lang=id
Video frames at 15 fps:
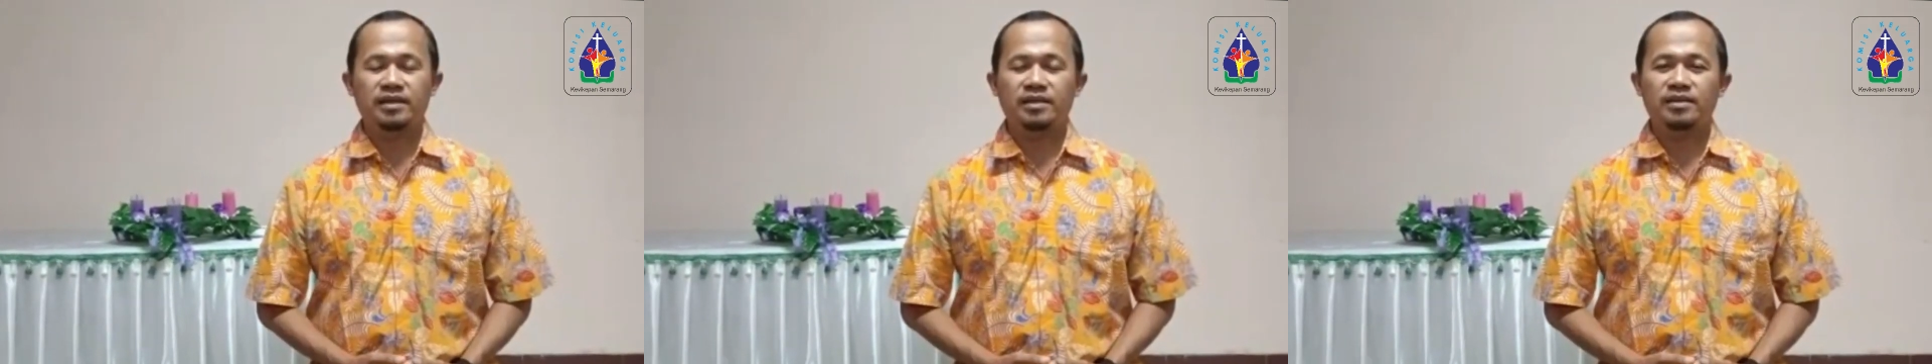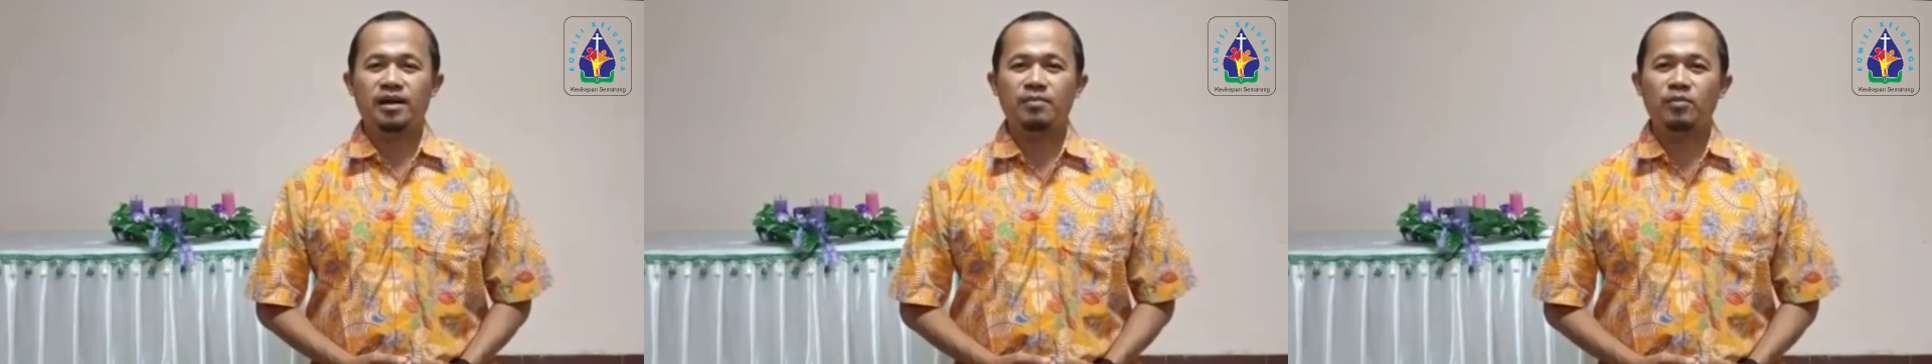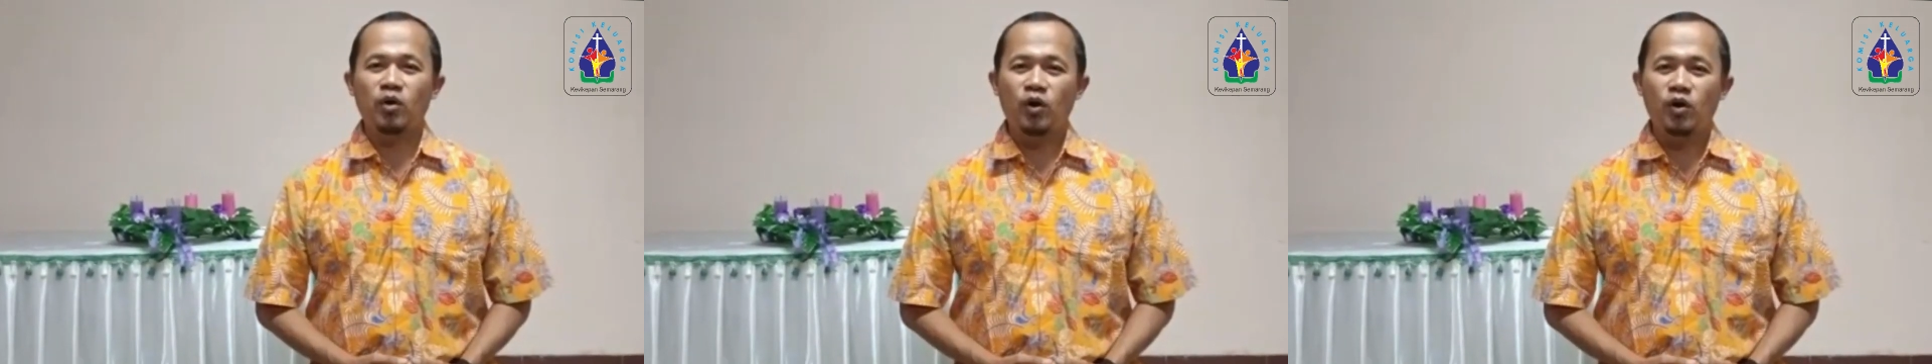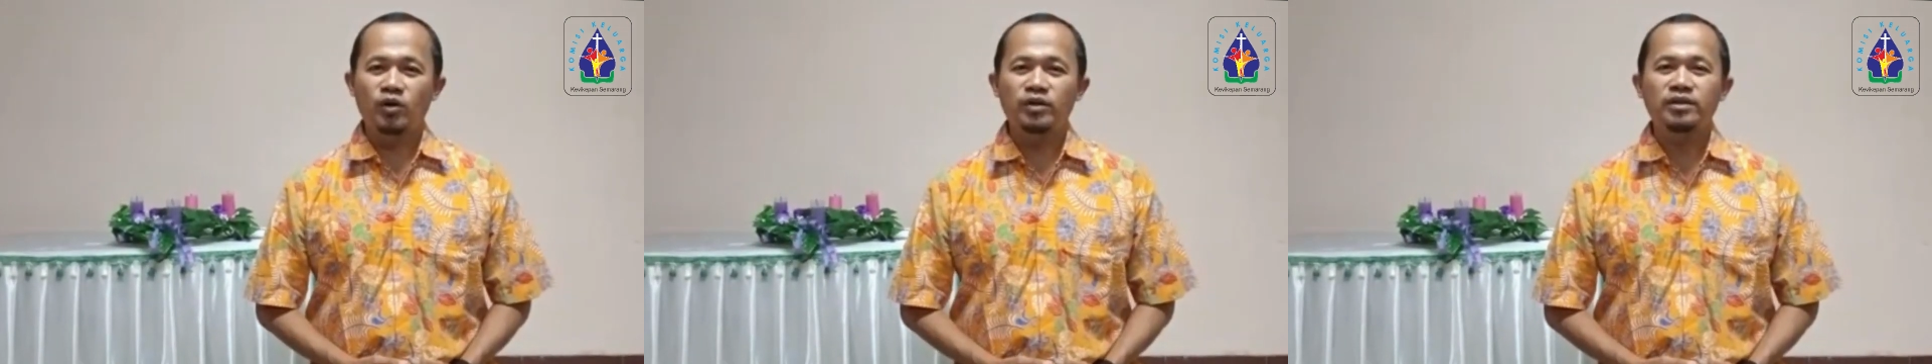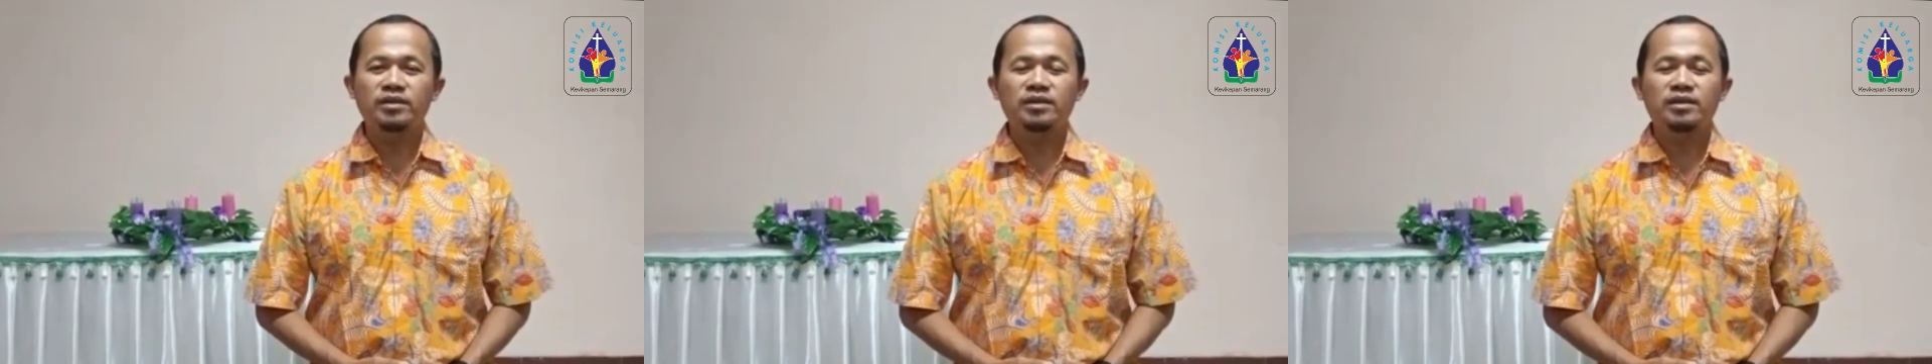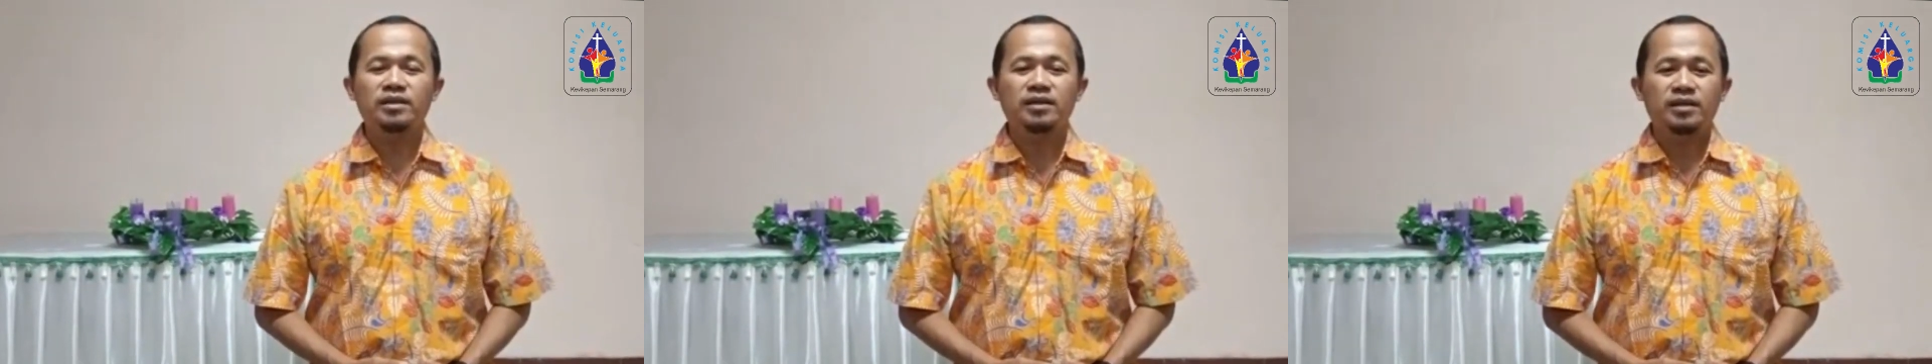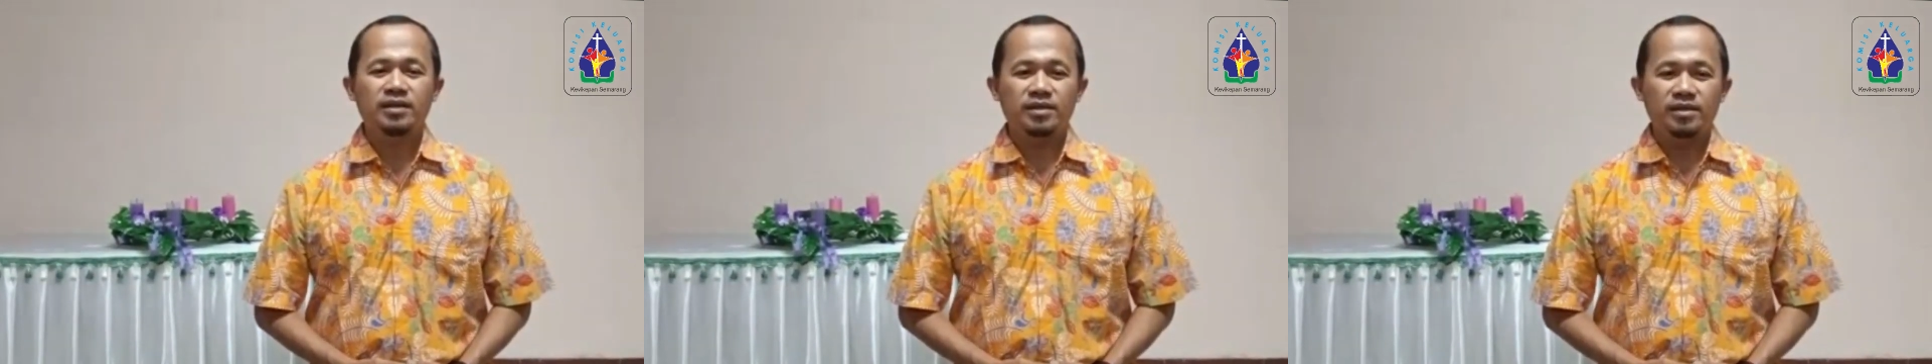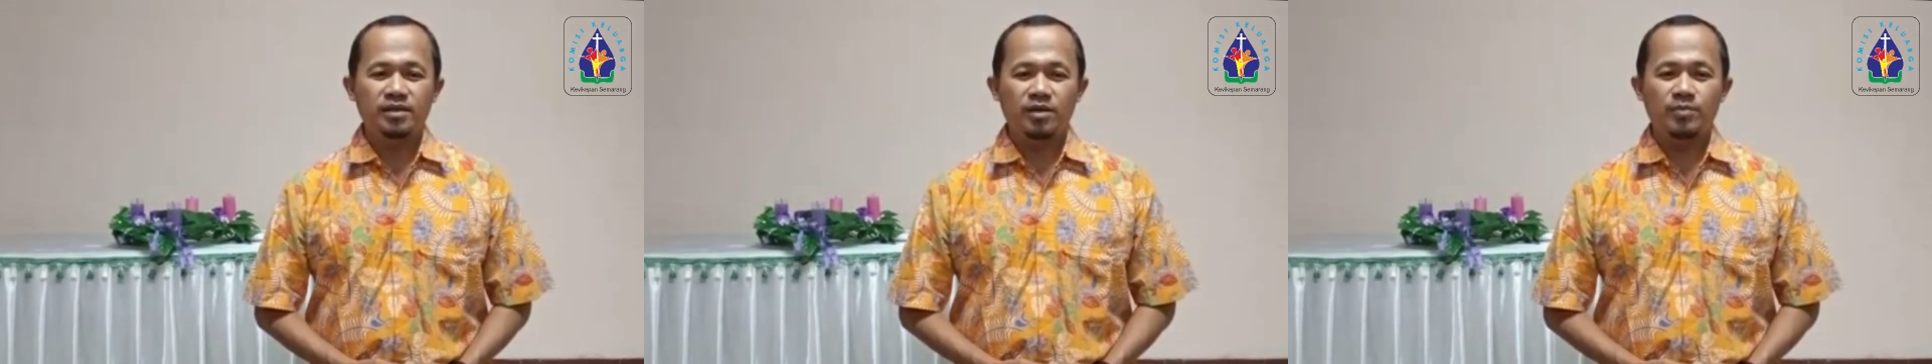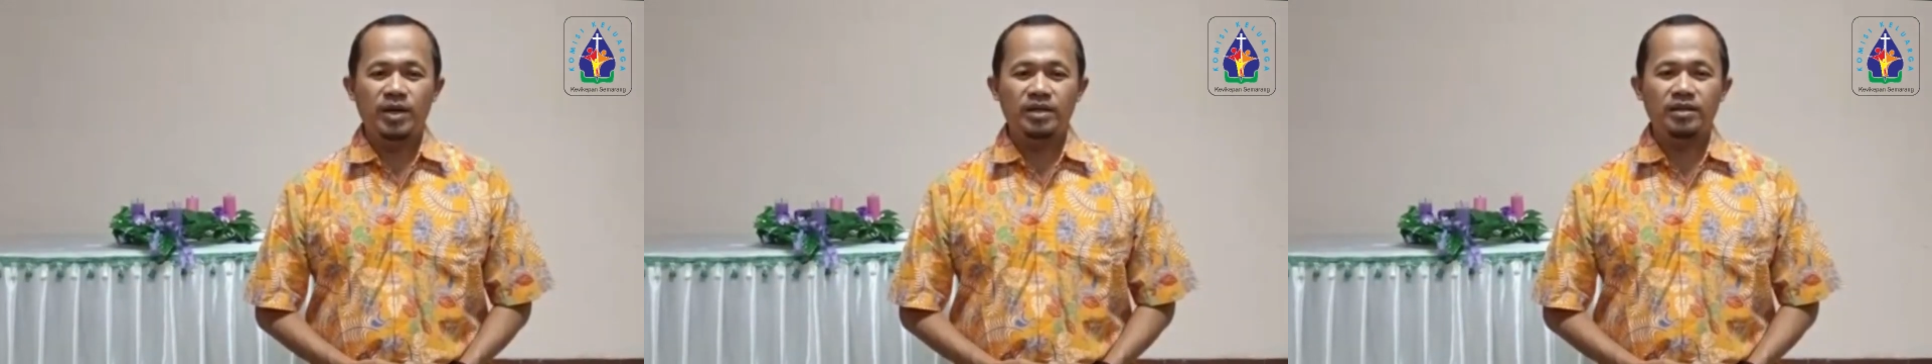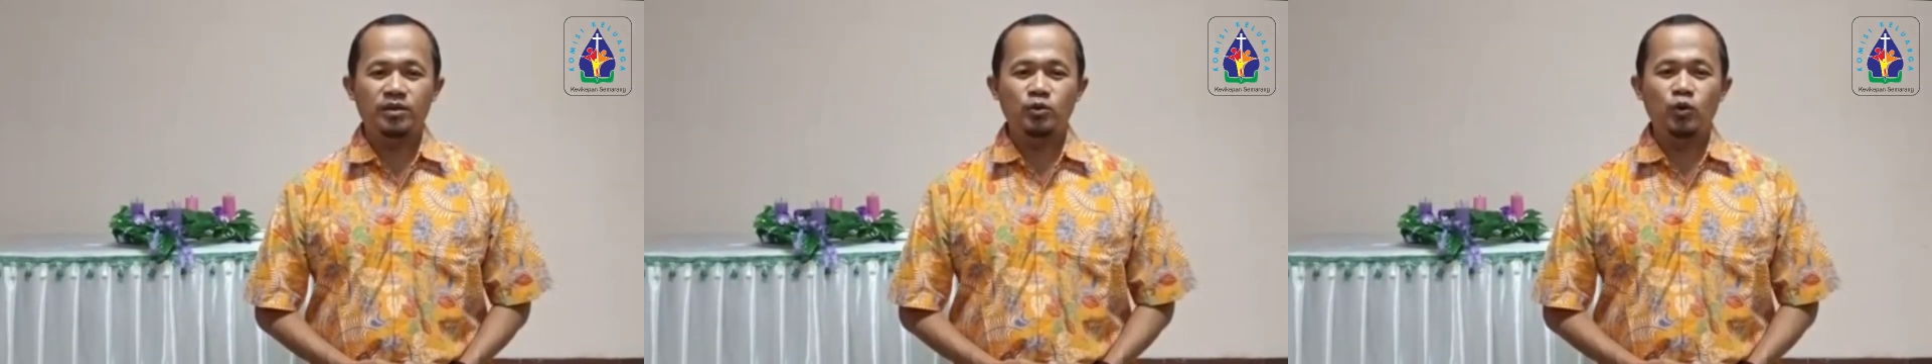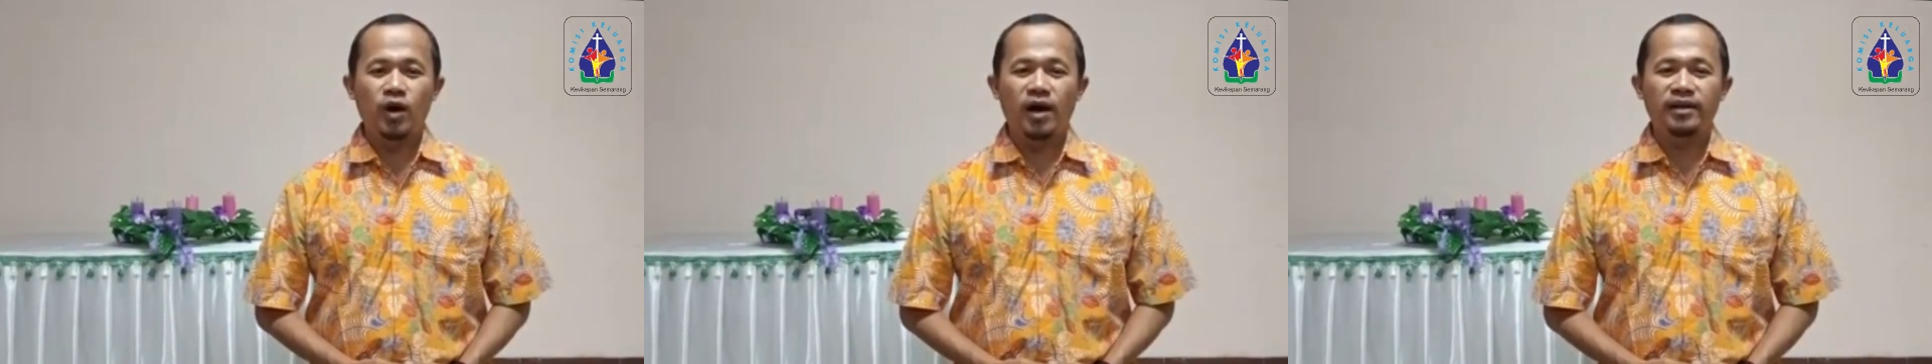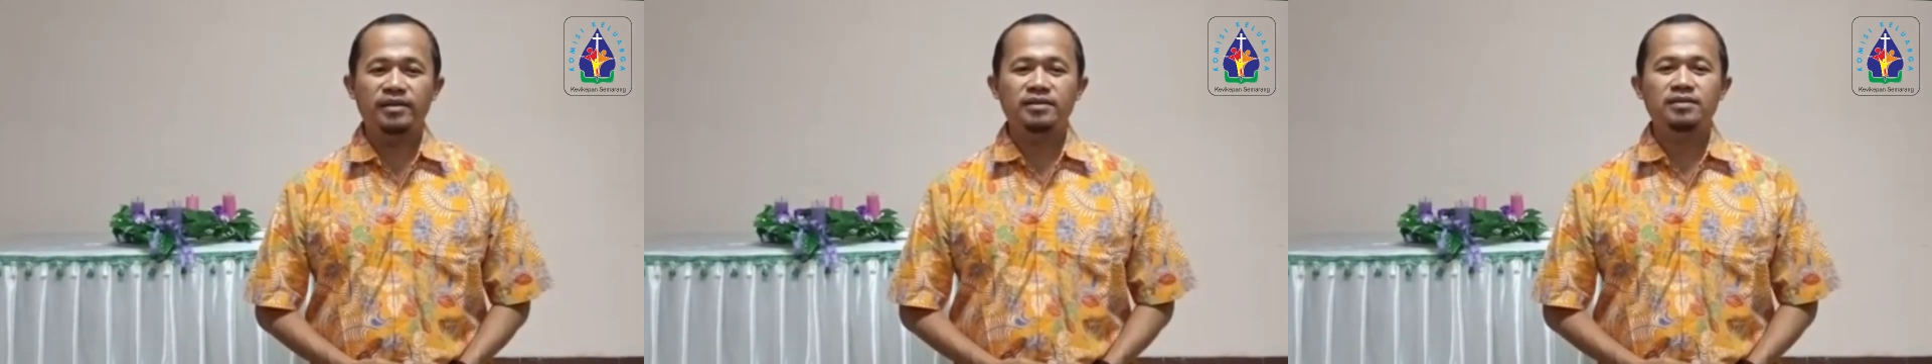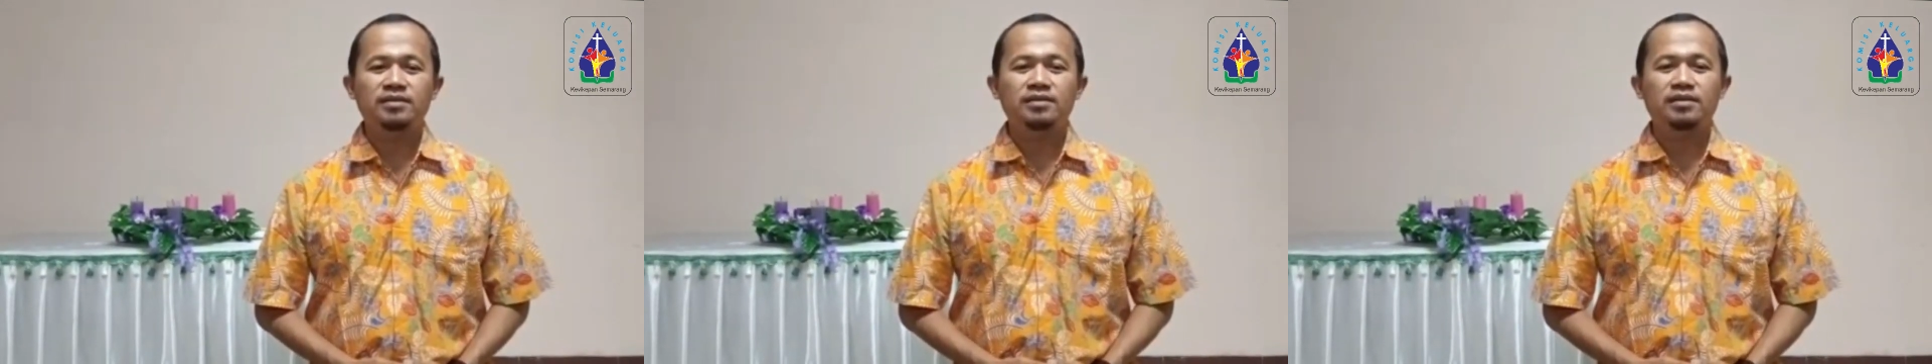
kita mohon kepada Tuhan